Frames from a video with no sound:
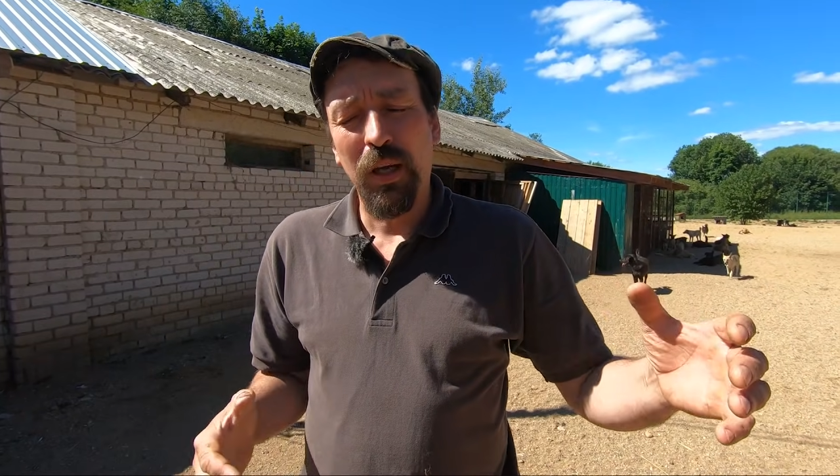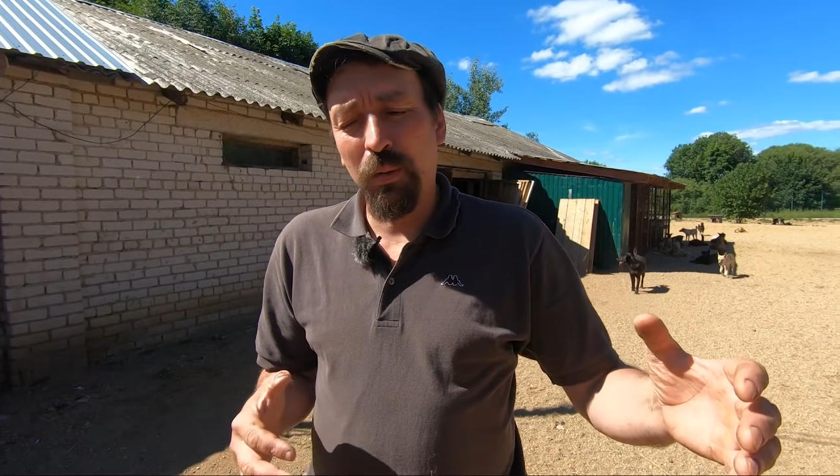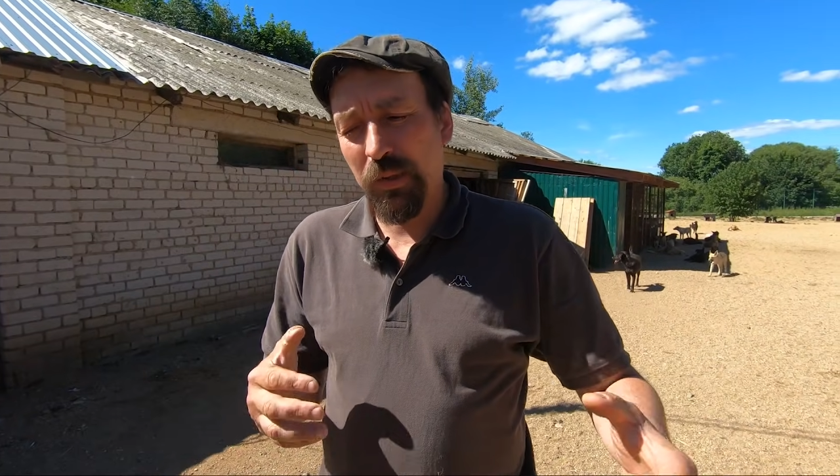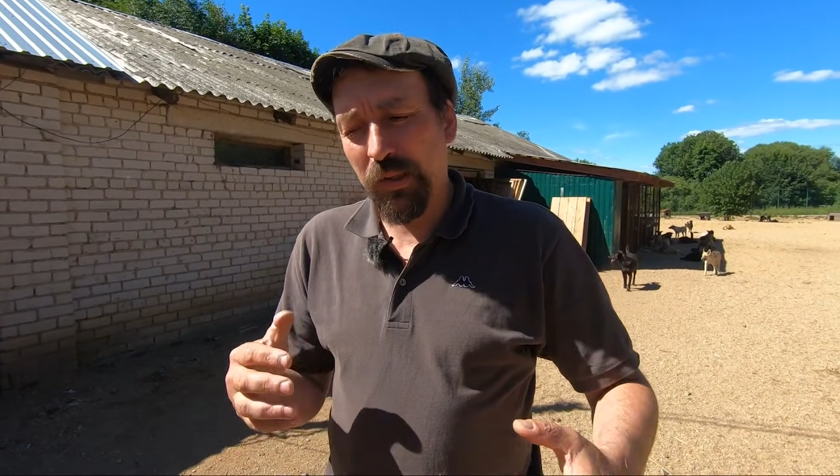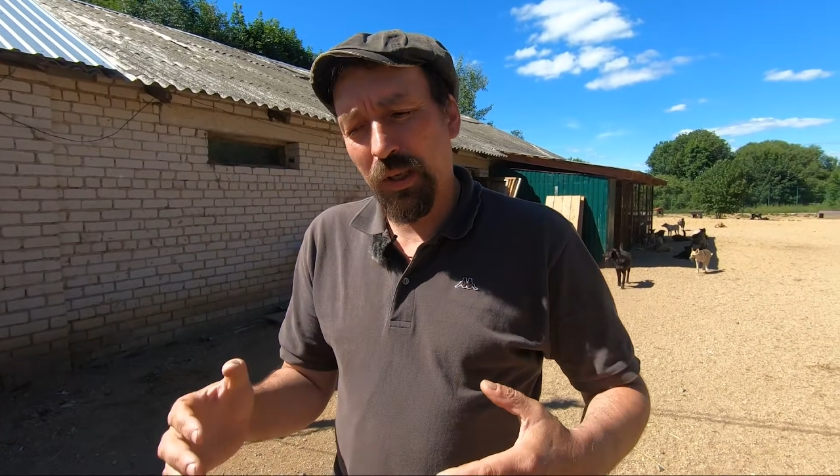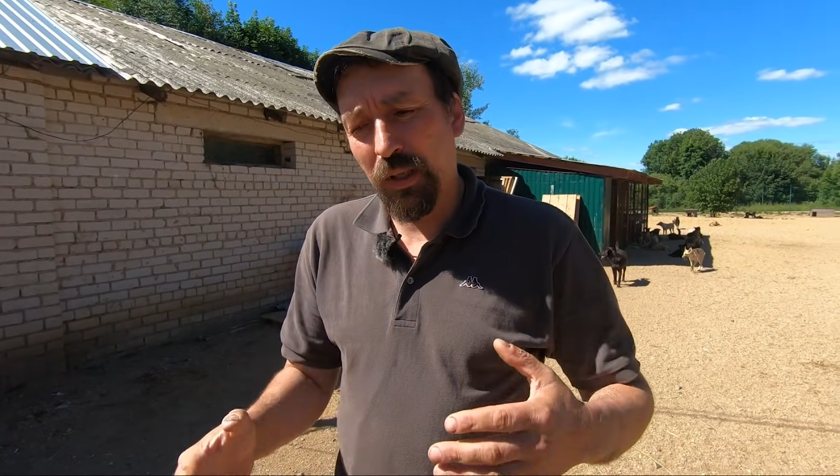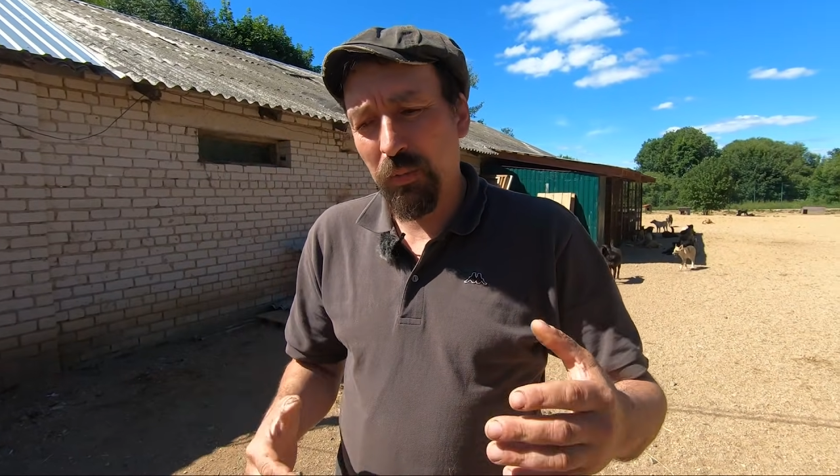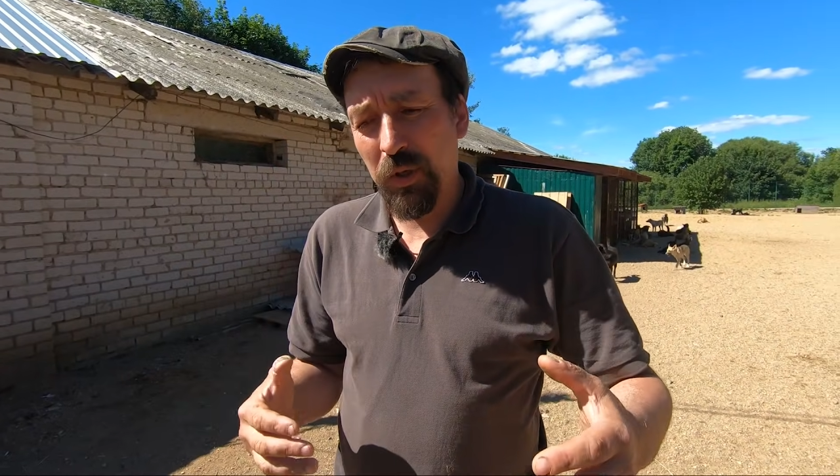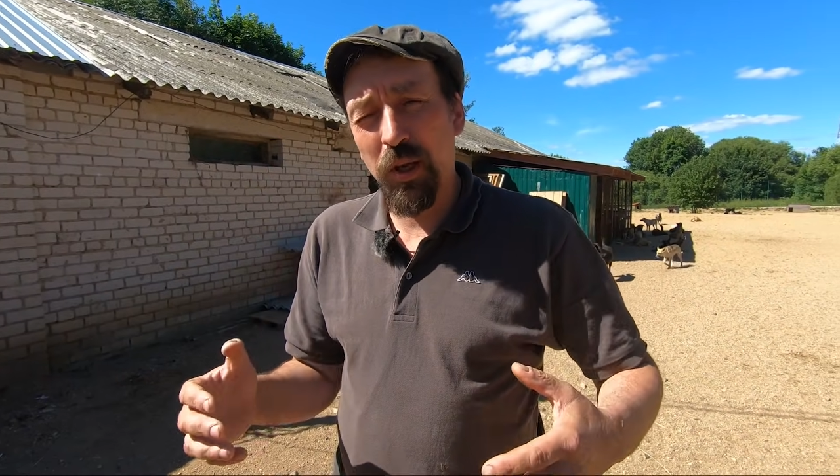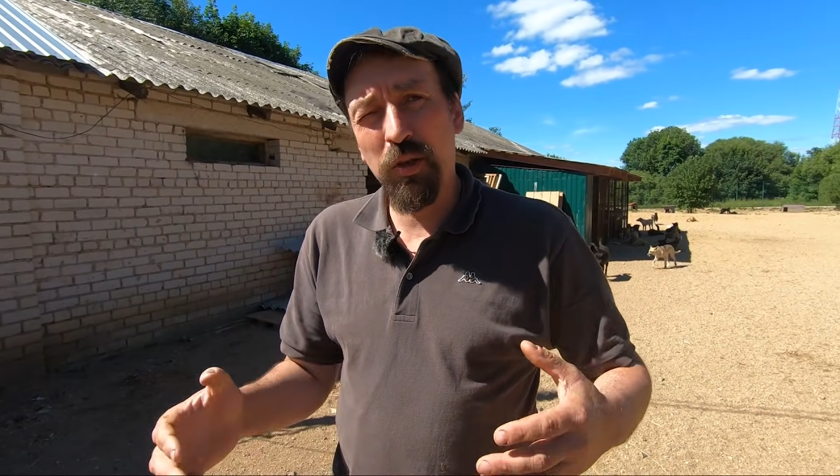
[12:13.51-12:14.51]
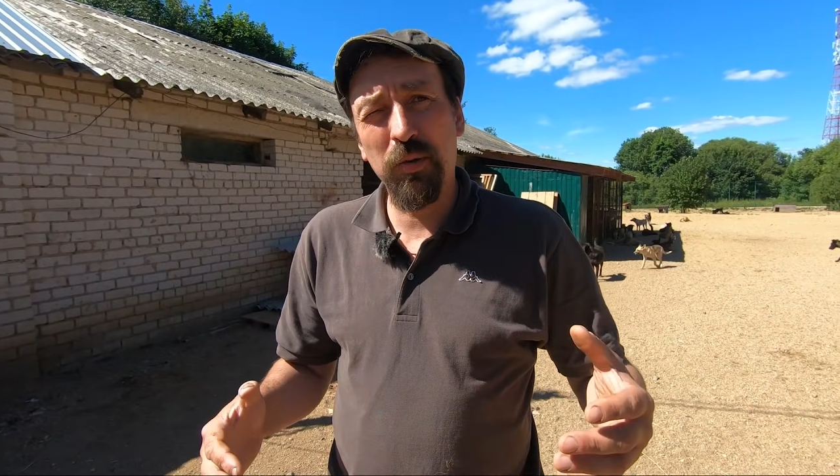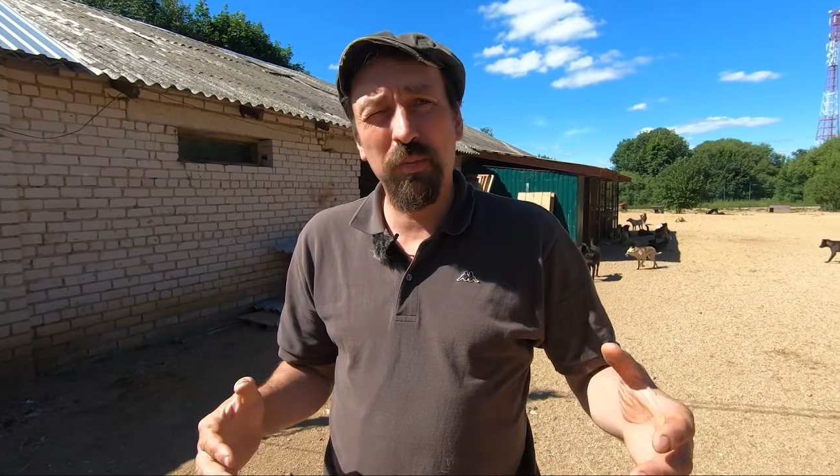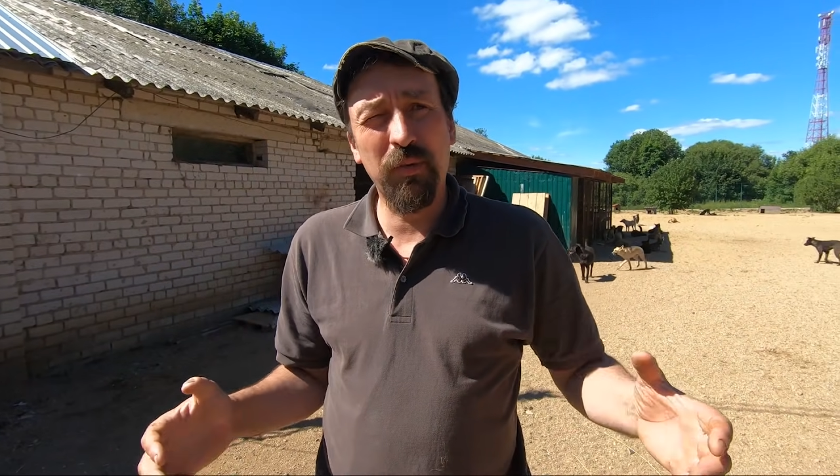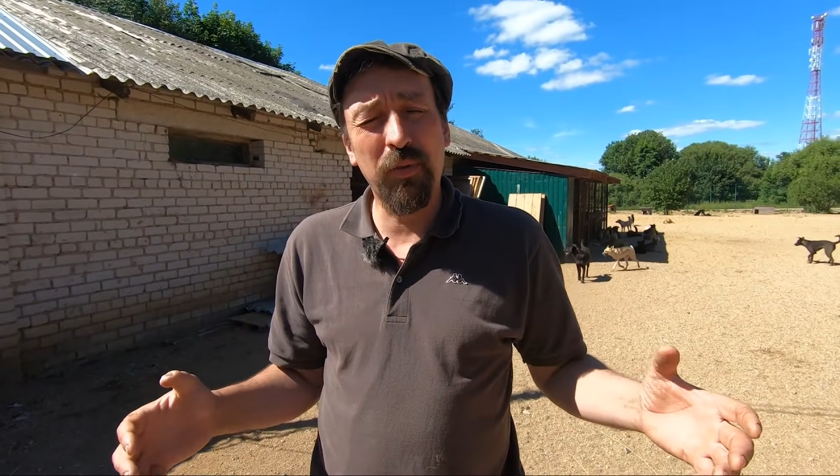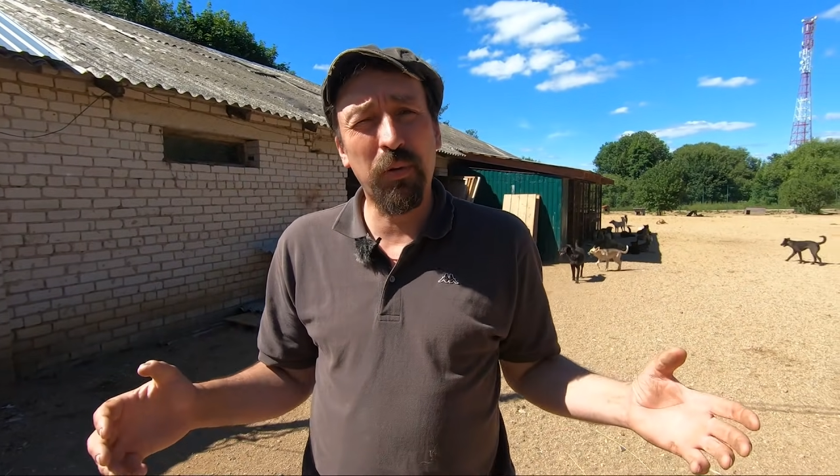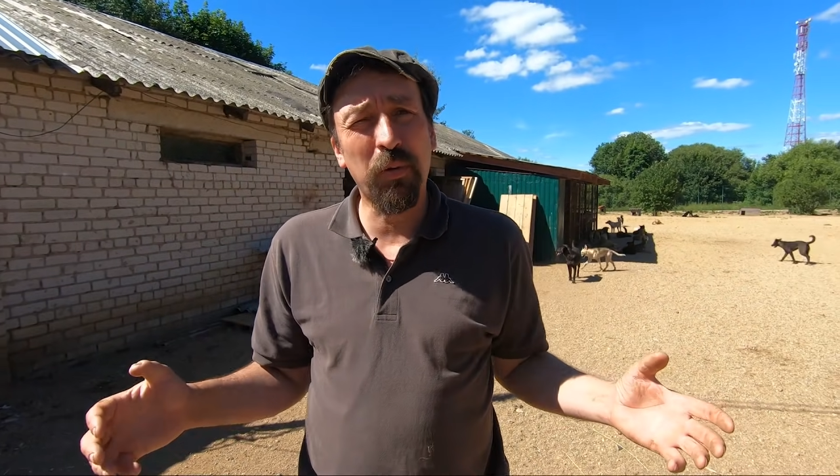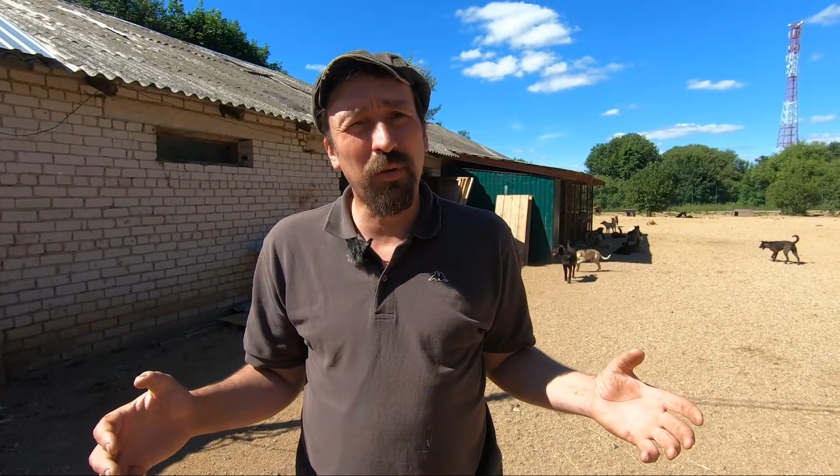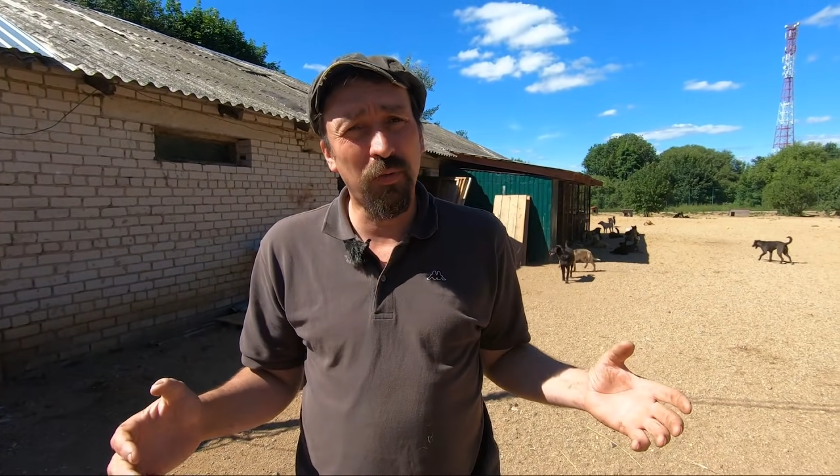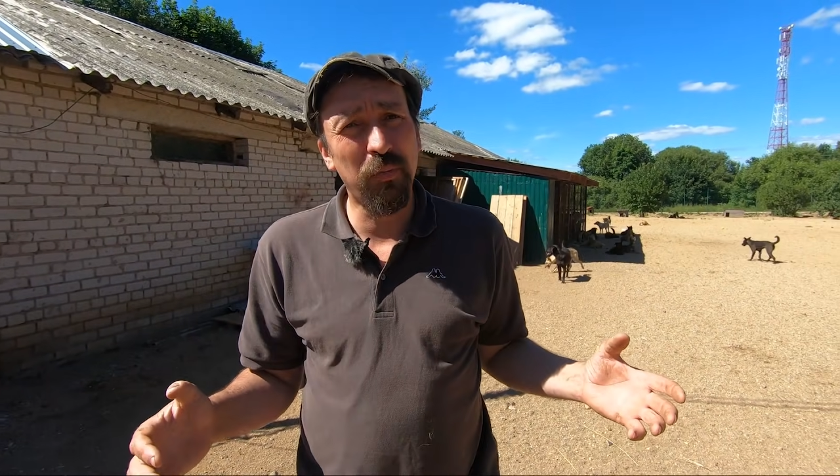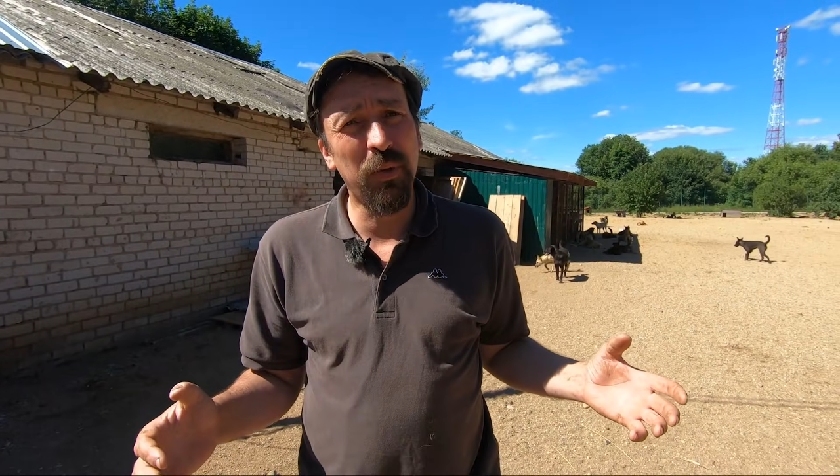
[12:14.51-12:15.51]
о постоянно меняющемся
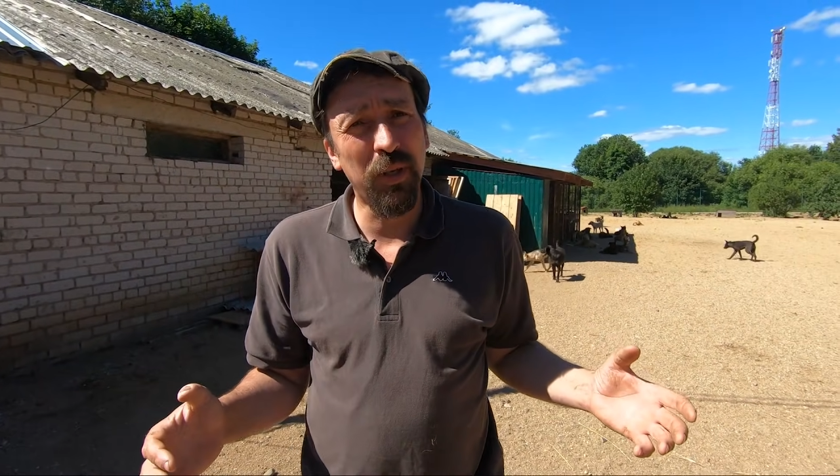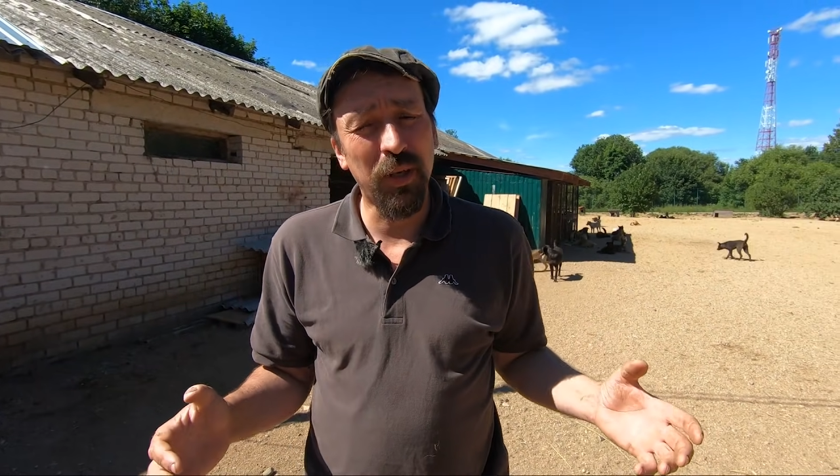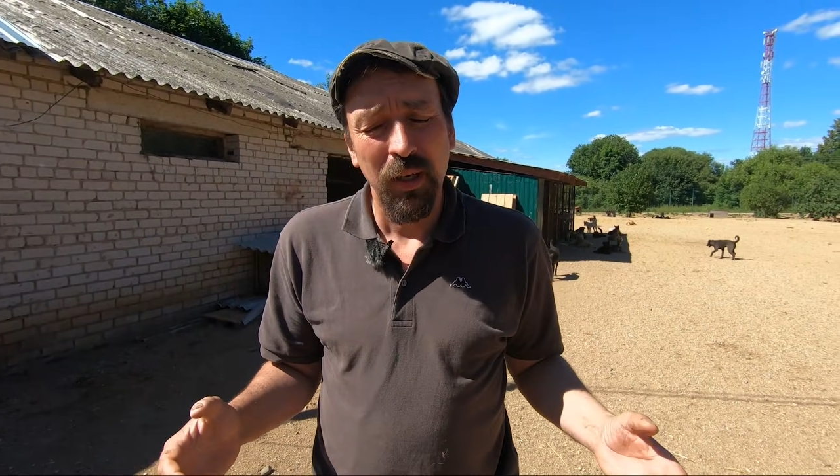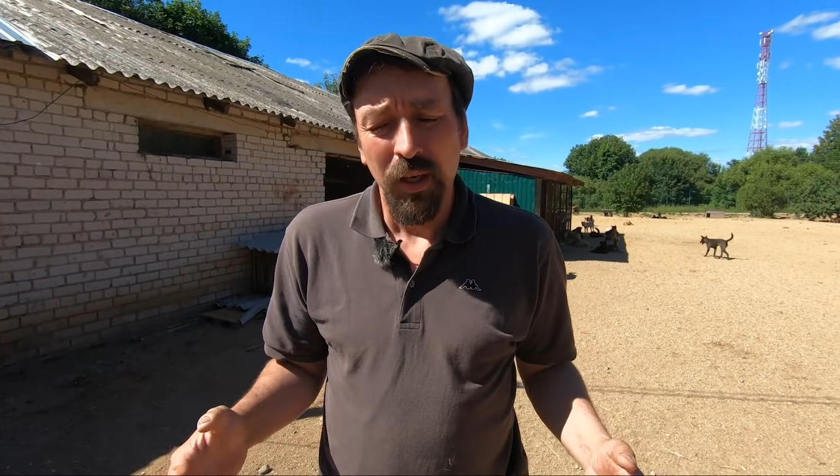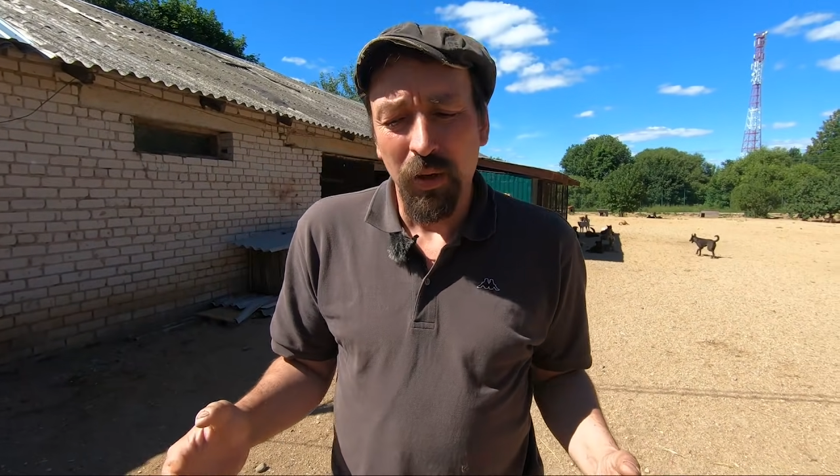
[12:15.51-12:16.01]
вокруг него мире.